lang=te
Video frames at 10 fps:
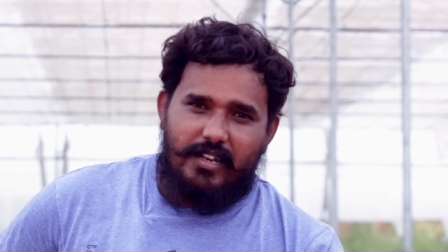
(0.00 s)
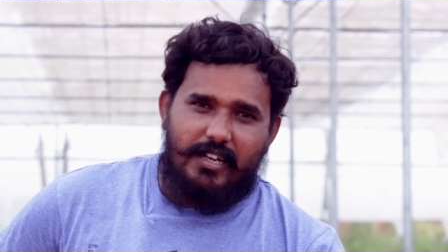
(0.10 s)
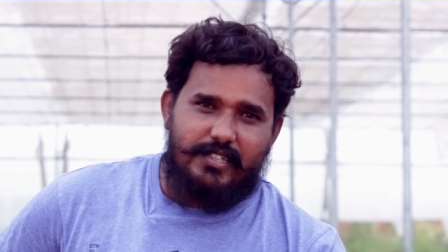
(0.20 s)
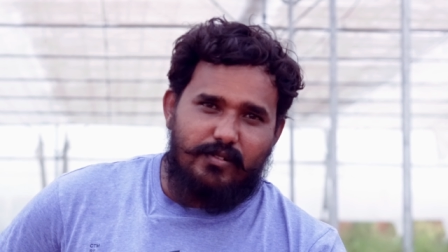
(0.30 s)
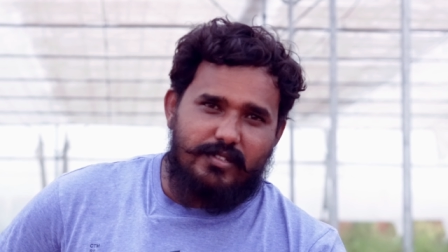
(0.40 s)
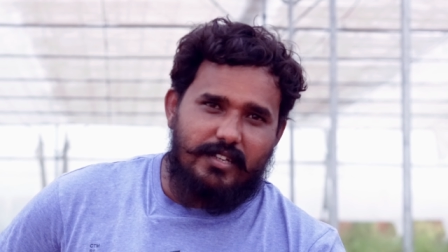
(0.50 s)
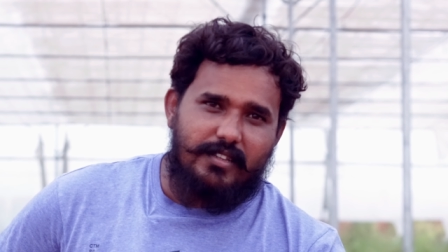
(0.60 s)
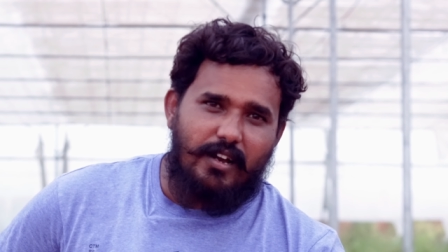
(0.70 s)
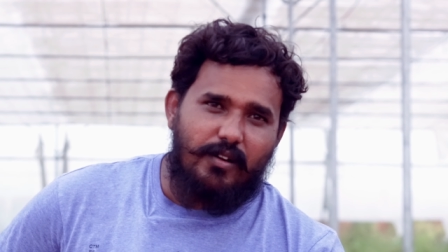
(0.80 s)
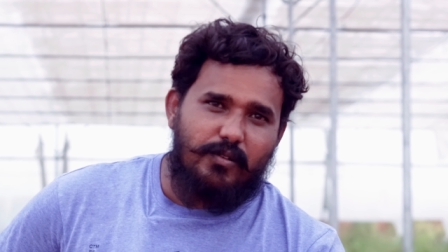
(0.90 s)
ఎలక్షన్ వస్తే
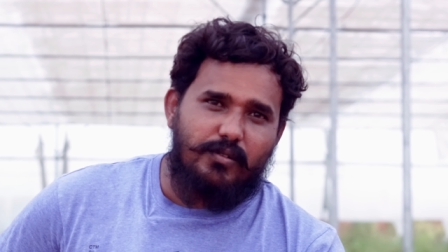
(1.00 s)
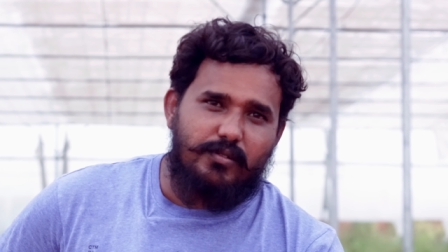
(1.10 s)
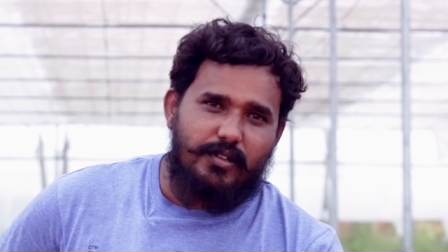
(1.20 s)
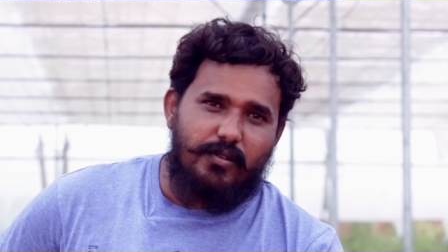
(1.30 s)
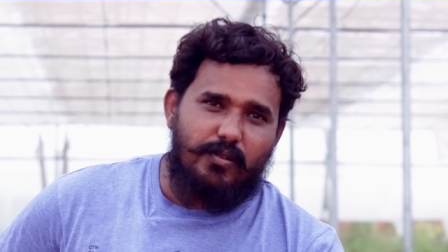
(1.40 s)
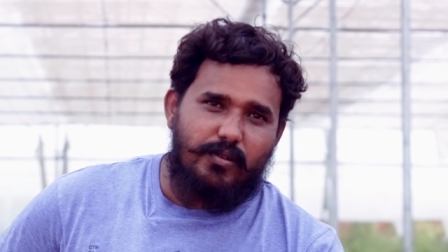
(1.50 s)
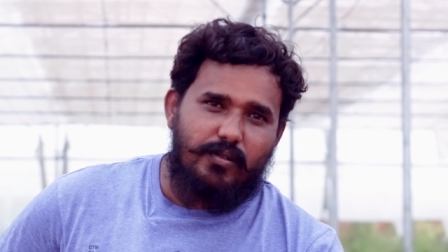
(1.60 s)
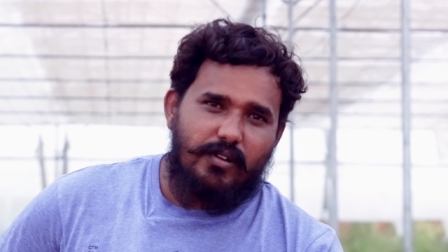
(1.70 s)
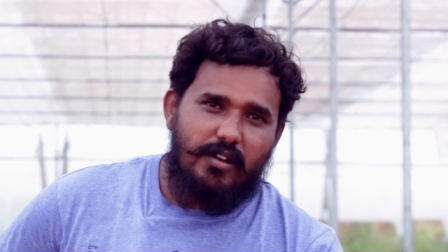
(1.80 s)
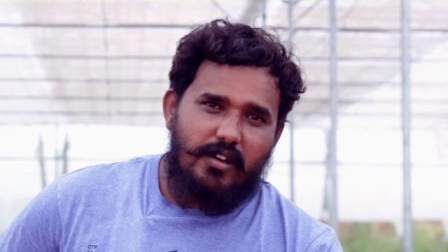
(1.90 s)
తాగుడు
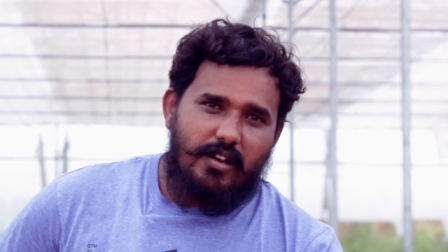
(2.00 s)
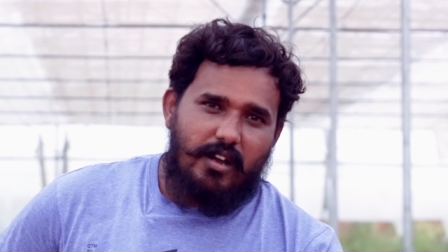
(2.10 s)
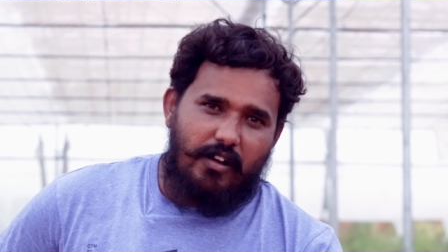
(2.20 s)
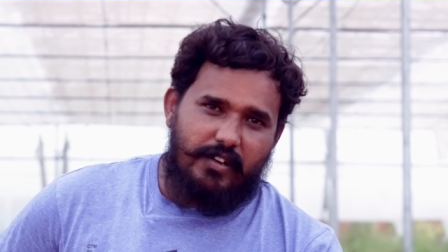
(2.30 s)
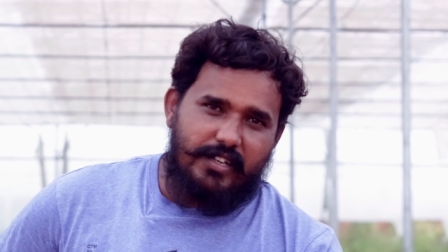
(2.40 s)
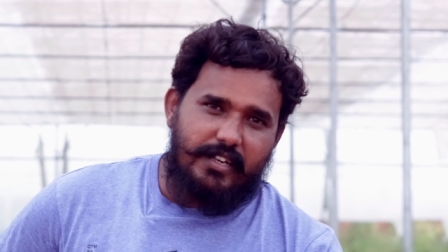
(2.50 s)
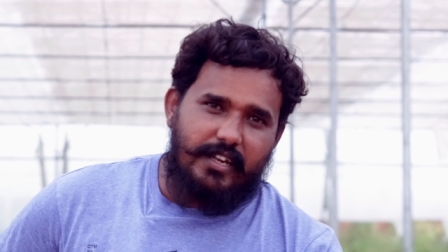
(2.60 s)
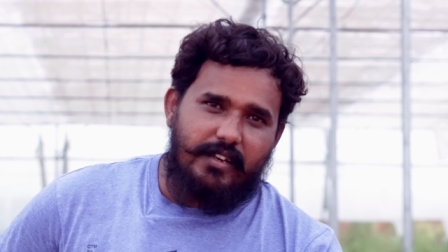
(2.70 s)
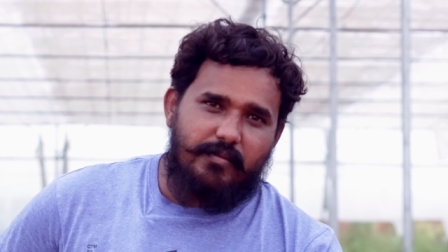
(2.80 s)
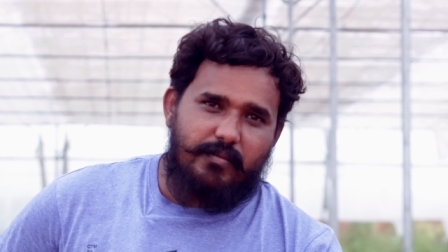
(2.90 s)
తిరుగుడు
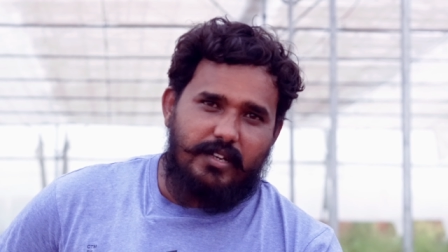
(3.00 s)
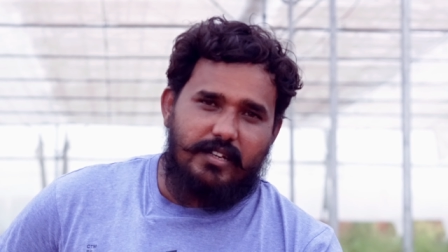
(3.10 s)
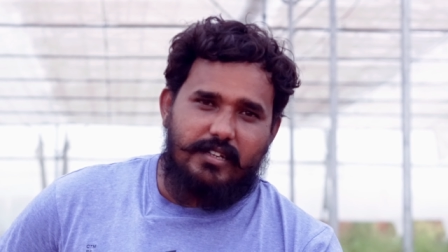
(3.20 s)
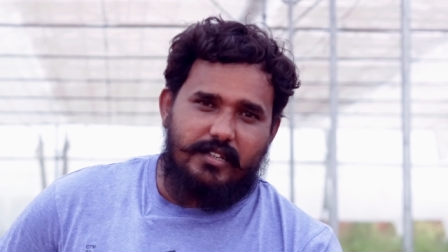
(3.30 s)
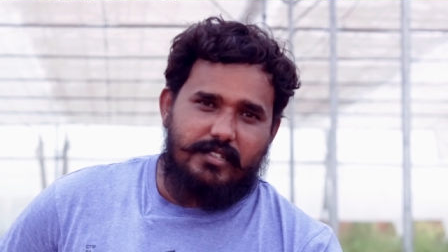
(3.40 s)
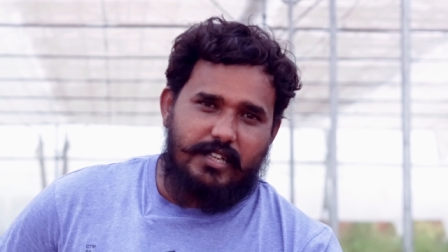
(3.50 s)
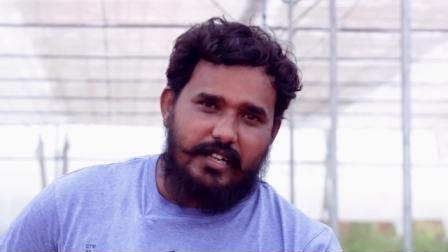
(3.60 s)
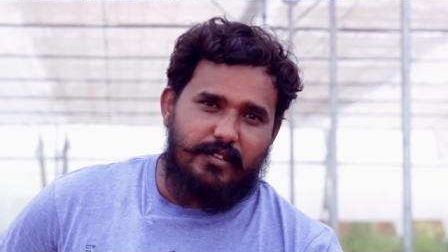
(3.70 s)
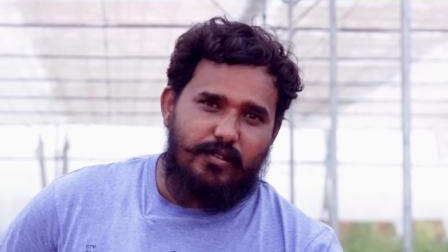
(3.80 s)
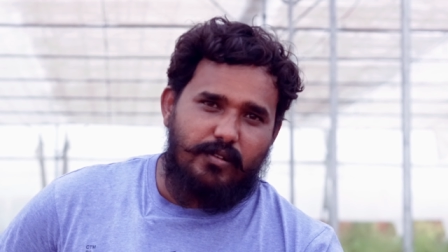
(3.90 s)
అవన్నీ మన
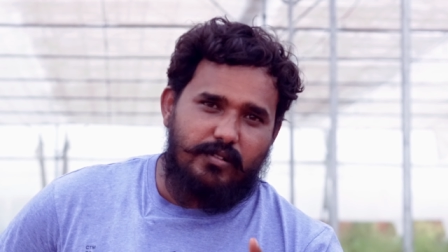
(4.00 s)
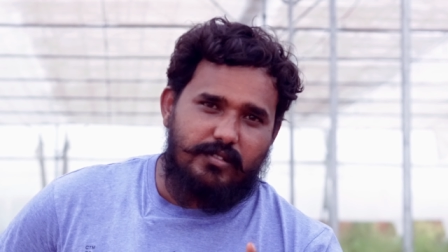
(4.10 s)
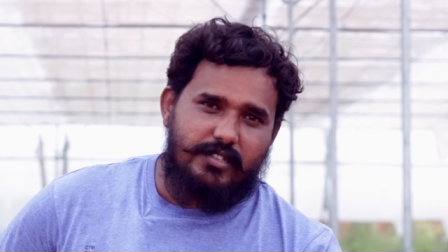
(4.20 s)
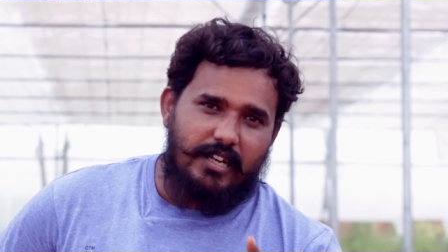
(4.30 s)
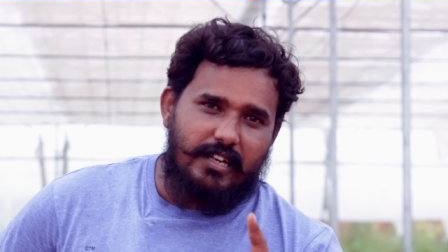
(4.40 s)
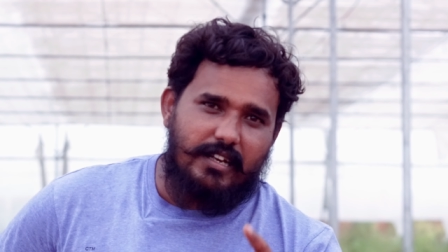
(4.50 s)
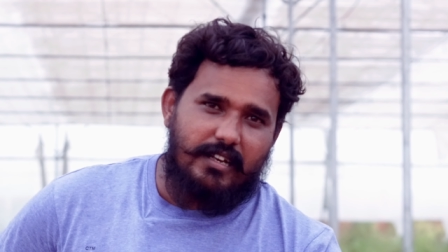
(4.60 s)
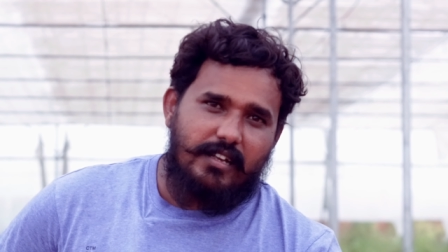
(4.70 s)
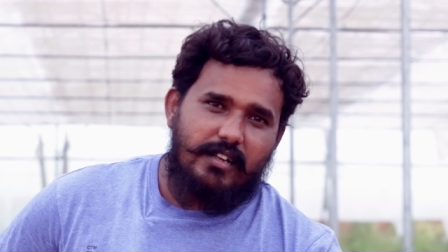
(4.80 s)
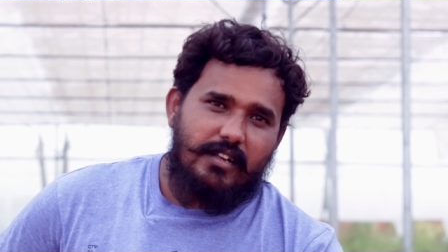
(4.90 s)
జాతిలో చాలా
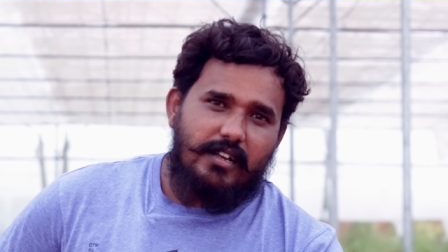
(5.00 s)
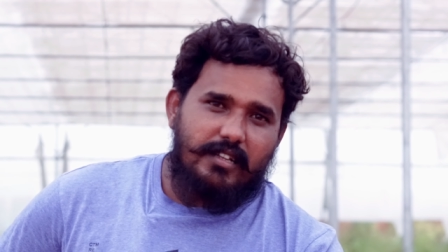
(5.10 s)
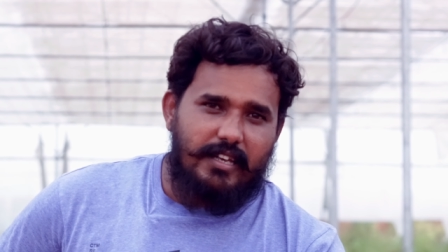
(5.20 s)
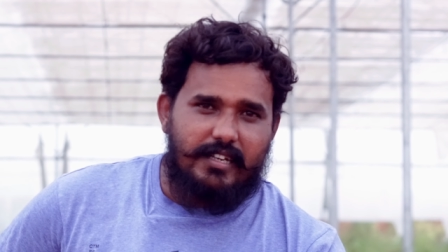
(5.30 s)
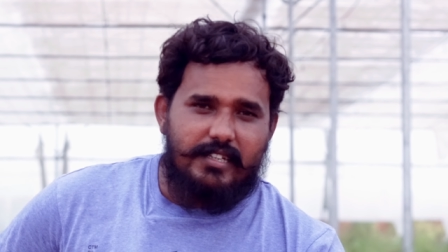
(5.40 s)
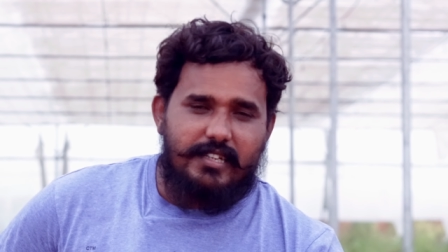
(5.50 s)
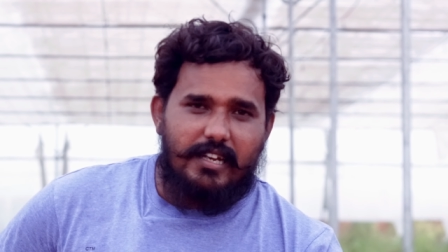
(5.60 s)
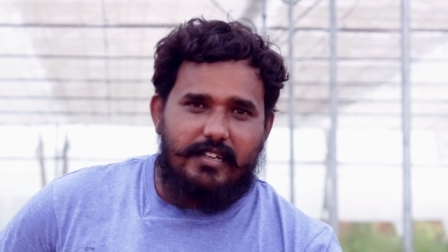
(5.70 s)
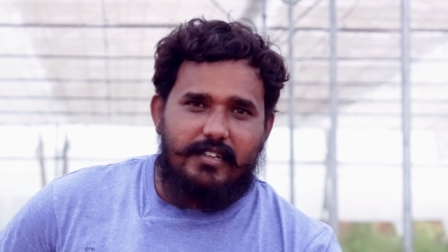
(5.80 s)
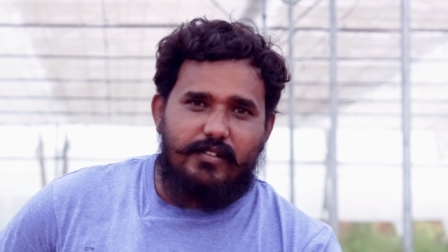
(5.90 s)

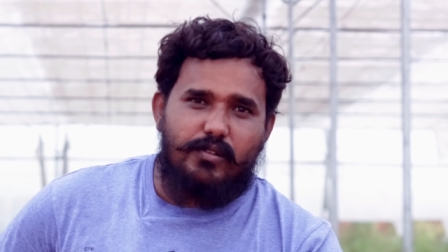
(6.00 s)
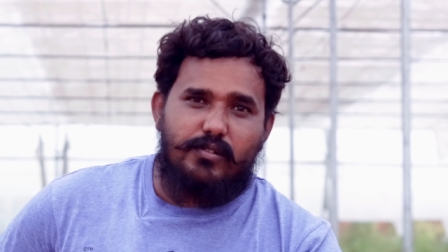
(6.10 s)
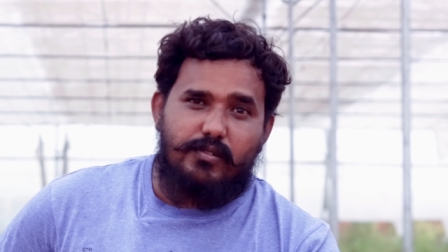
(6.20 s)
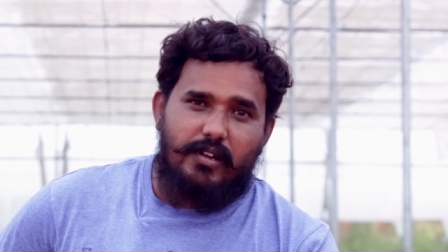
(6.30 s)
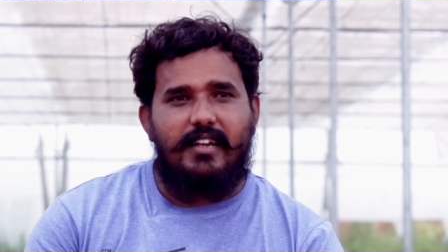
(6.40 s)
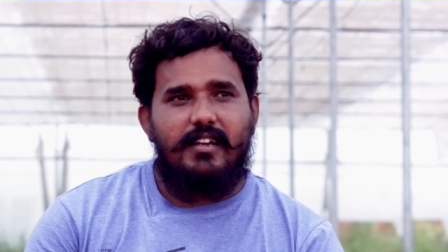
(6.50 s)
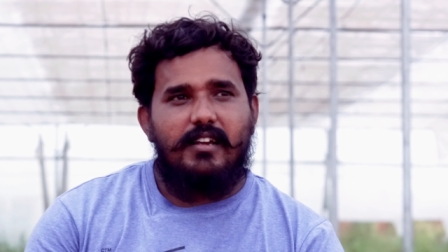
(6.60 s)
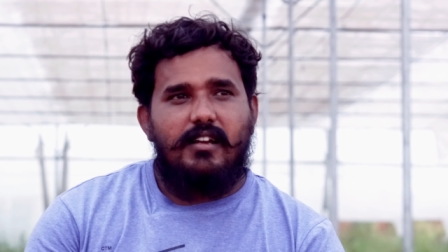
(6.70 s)
తగ్గించాలని కోరుతున్నాను